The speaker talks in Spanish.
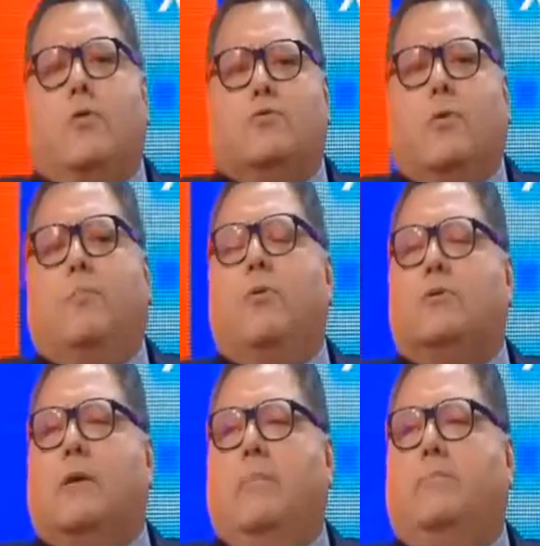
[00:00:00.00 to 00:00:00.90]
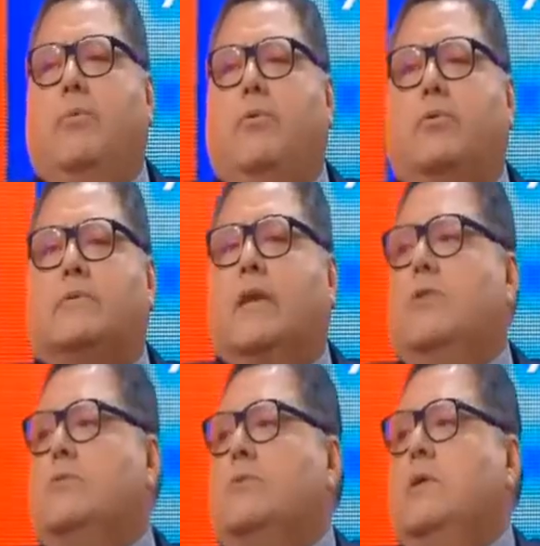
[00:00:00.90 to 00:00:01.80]
con su esposa por
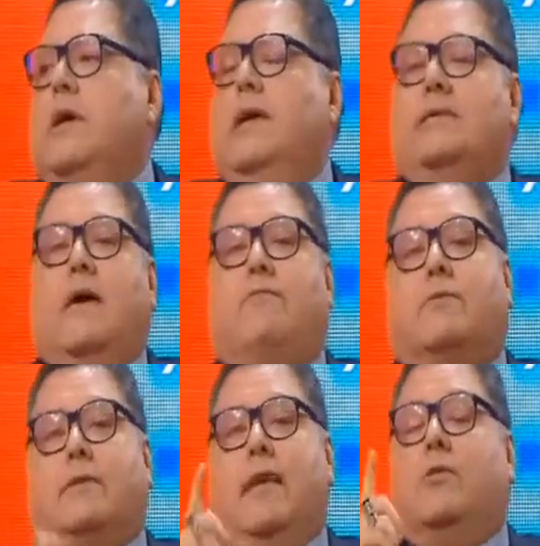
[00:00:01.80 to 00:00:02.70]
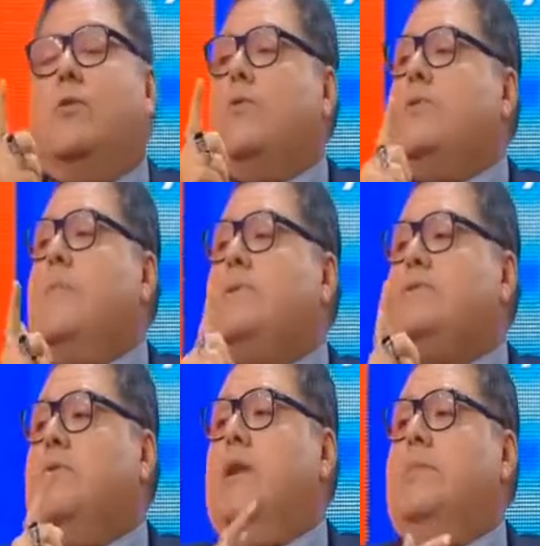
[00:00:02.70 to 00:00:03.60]
celos. Estaban forcejeando con una
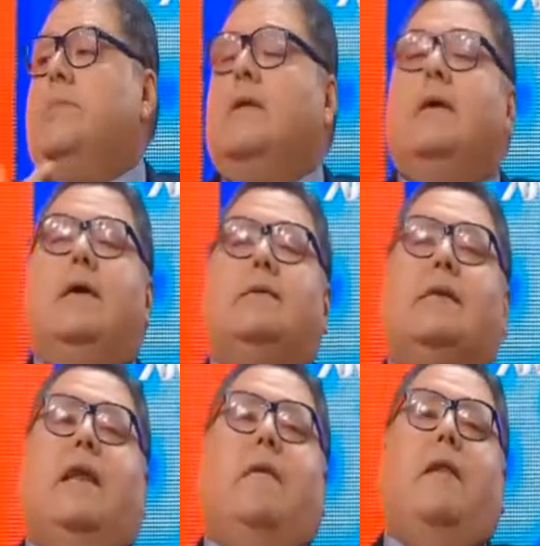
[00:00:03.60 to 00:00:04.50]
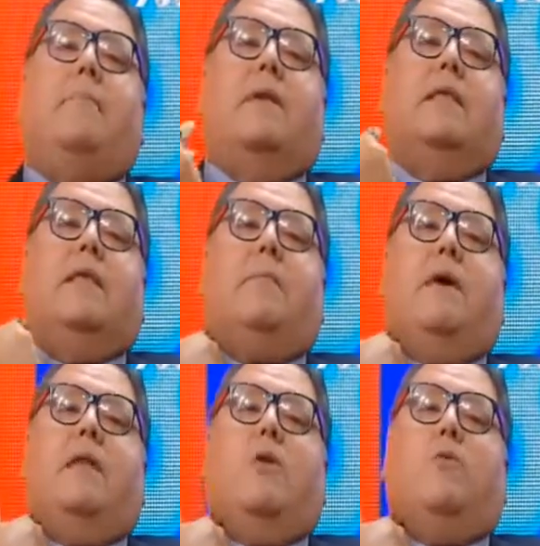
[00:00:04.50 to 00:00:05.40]
pistola sale la bala perdida, me
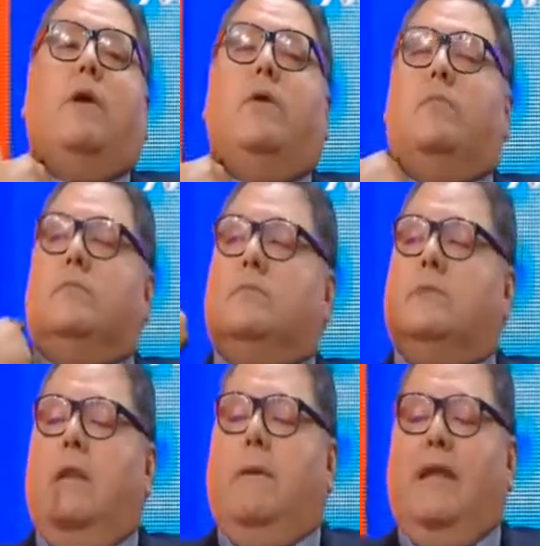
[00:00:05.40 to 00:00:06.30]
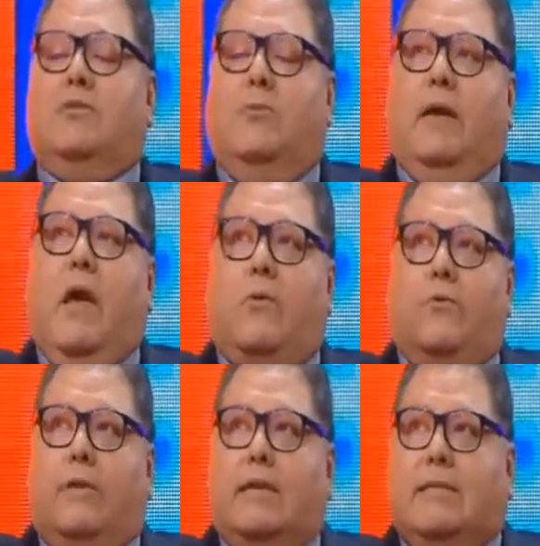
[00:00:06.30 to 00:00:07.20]
da en el cuello, del balazo me caigo de
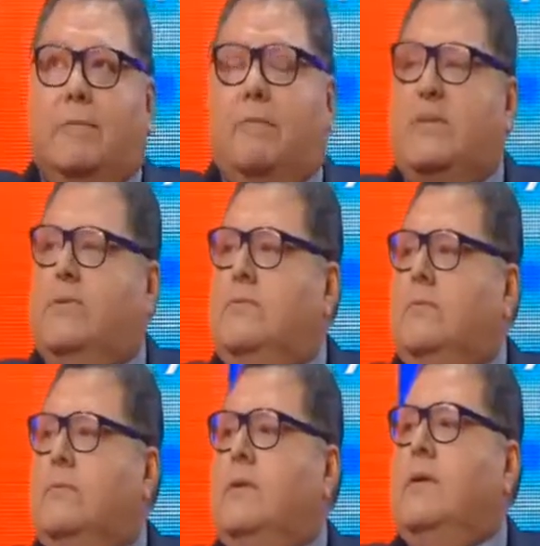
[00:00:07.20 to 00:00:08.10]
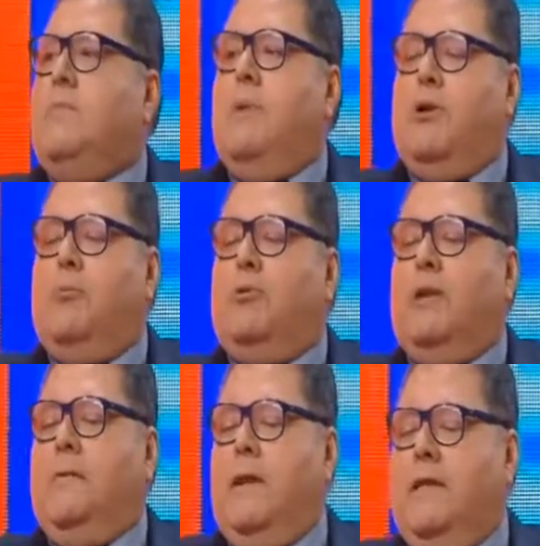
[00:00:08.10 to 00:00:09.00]
un tercer piso, me rompo
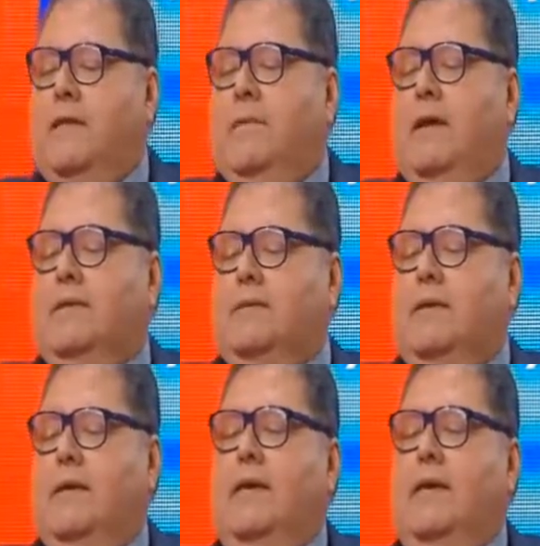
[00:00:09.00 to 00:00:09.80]
tres vértebras,